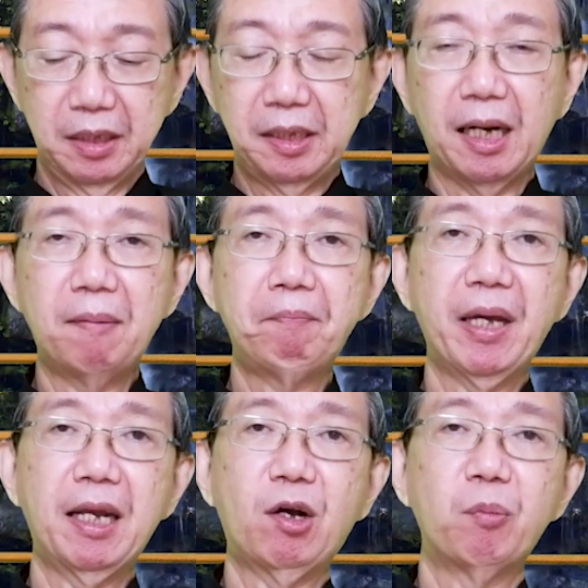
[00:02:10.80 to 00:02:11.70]
Di dalam
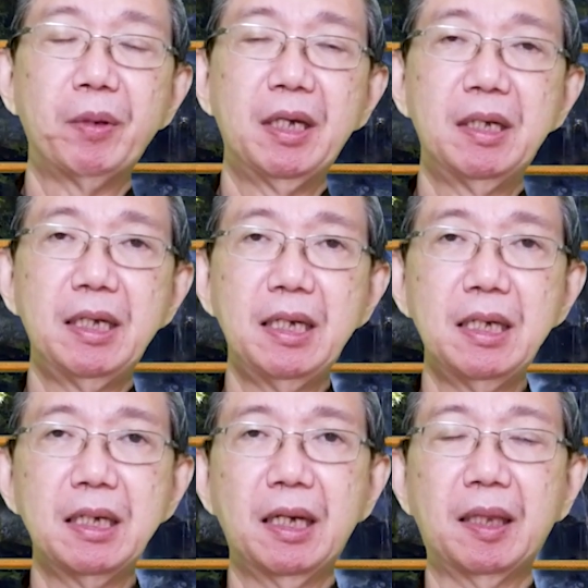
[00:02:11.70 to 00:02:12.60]
perikop
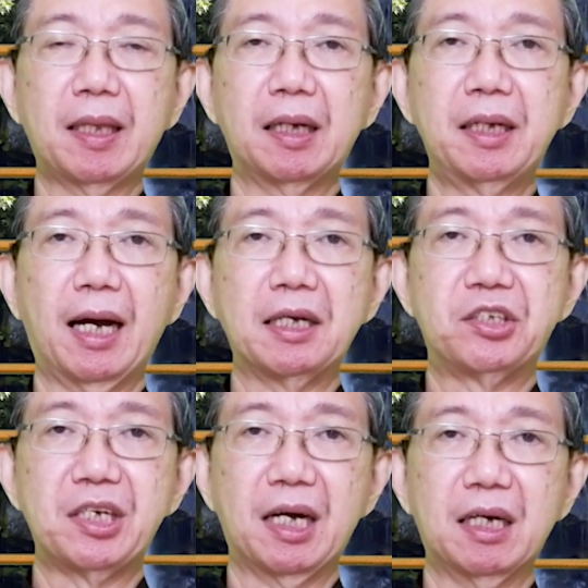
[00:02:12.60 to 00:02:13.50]
ini kita
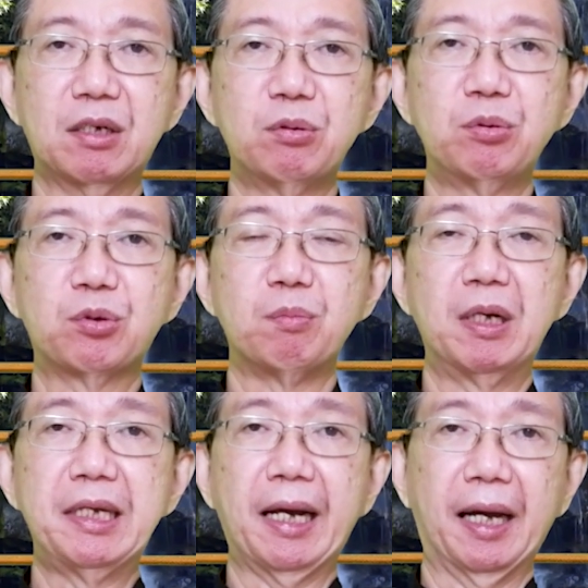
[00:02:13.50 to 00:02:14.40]
diajak untuk
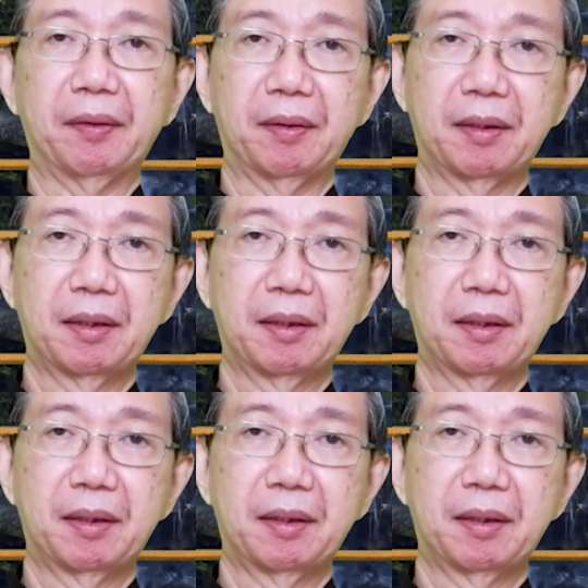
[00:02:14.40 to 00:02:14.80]
melihat